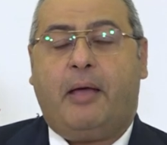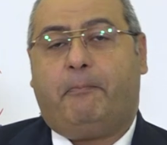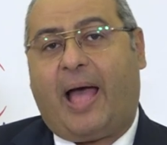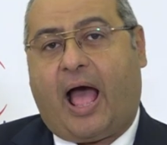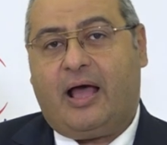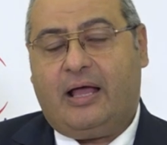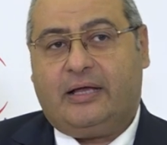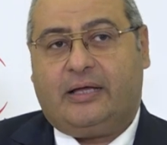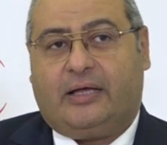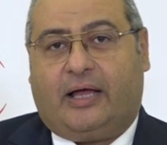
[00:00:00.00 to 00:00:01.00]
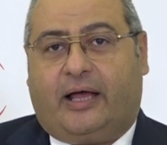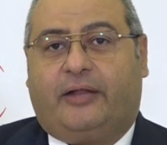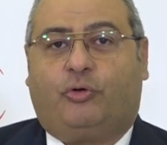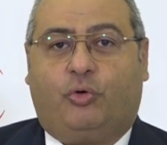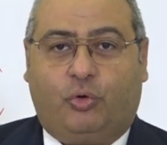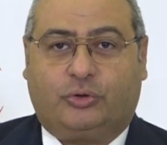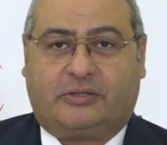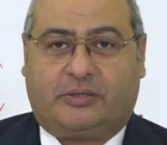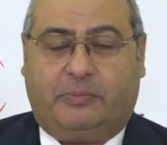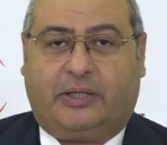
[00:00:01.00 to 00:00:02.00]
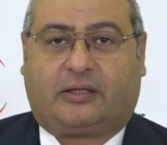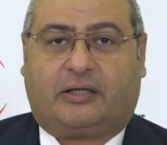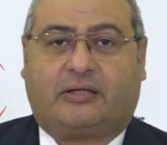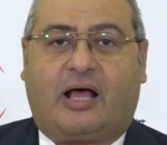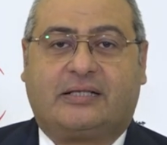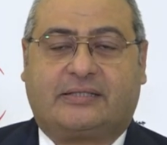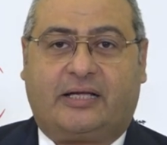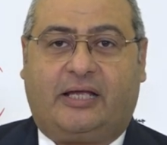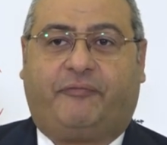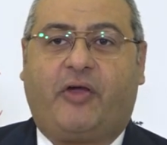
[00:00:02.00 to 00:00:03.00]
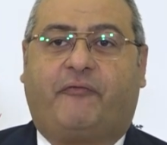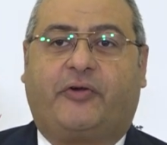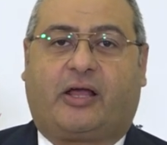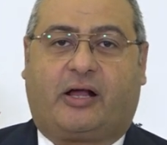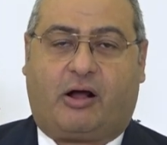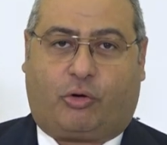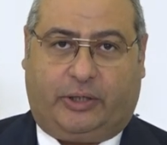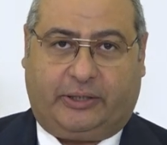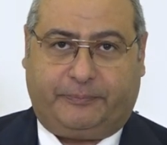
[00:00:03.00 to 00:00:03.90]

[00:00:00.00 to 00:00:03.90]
مع النهوض بالقطاع الصحي في افريقيا ككل.